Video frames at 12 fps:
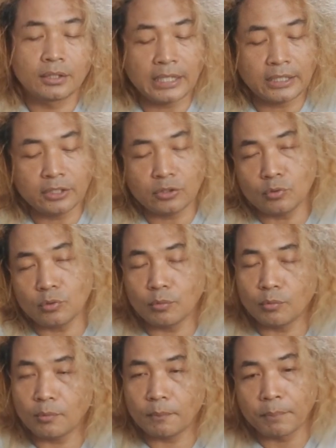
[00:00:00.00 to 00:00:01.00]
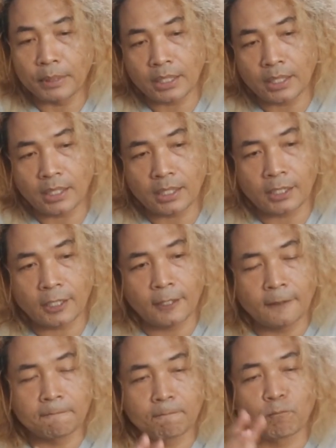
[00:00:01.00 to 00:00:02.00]
dan itu
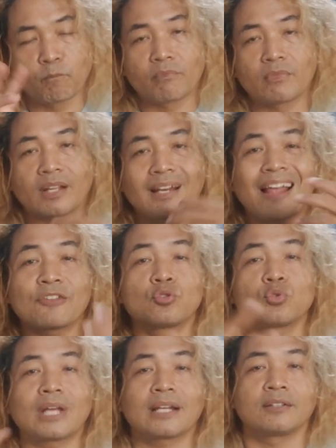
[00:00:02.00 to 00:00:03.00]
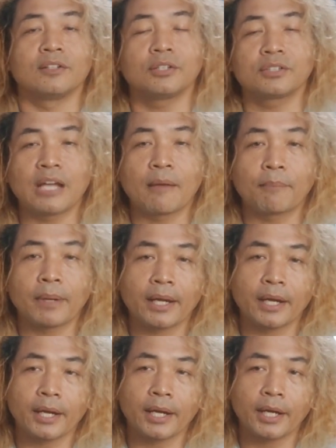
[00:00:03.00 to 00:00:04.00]
berkelanjutan ya
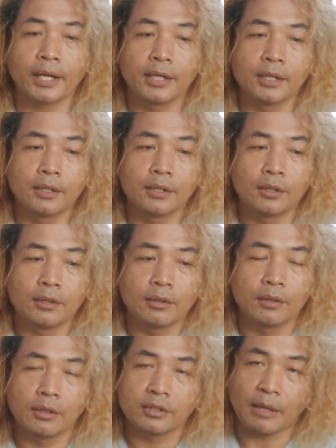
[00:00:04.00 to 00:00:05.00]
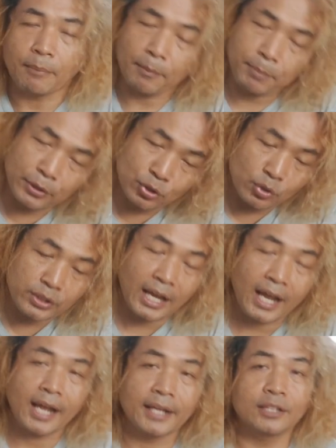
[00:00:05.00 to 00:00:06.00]
sampai sampai
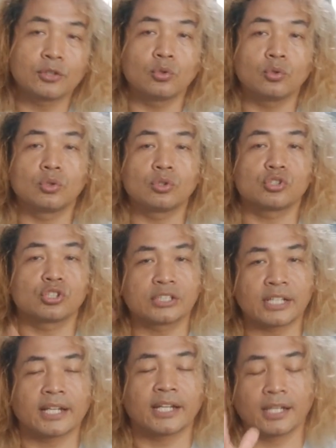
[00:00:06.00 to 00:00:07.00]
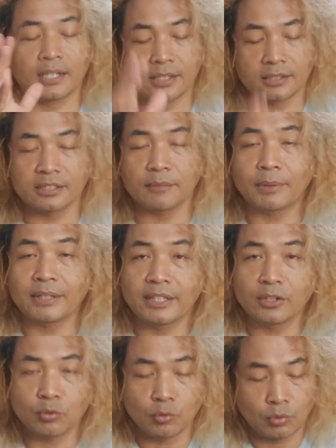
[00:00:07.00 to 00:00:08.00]
besoknya itu sering
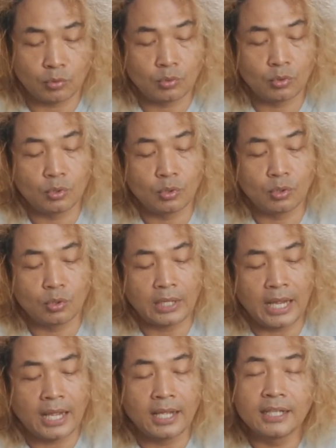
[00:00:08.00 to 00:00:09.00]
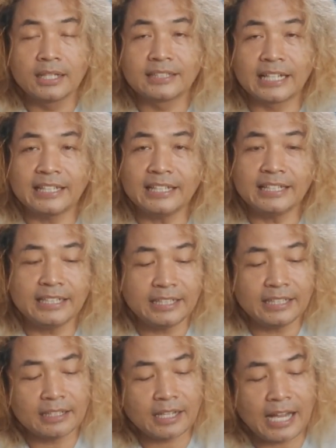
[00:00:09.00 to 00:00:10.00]
seperti itu Nah, jadi
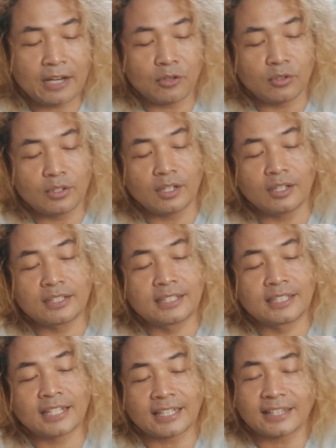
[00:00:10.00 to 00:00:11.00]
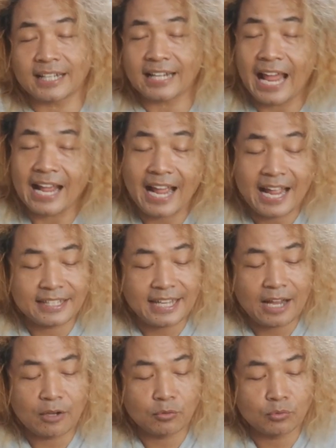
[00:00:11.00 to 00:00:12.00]
ini kalau
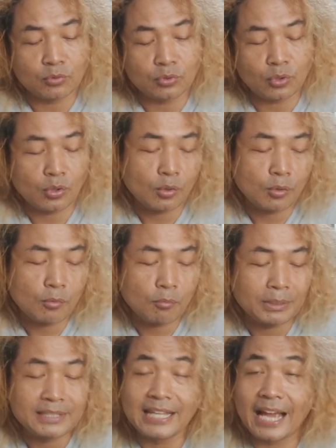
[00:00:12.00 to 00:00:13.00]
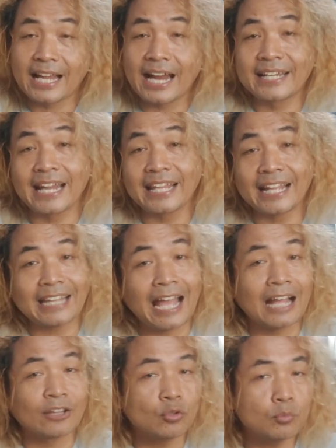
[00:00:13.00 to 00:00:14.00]
keterangannya untuk menjaga daya
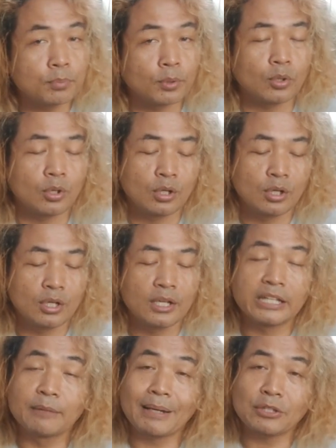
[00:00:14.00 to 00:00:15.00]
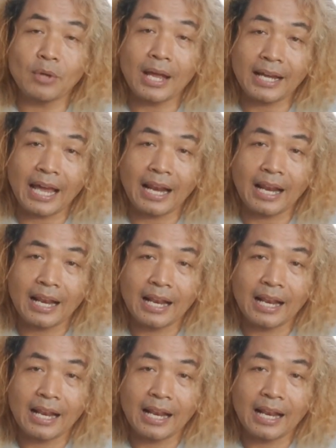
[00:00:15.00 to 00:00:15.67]
tahan tubuh ya masuk akal.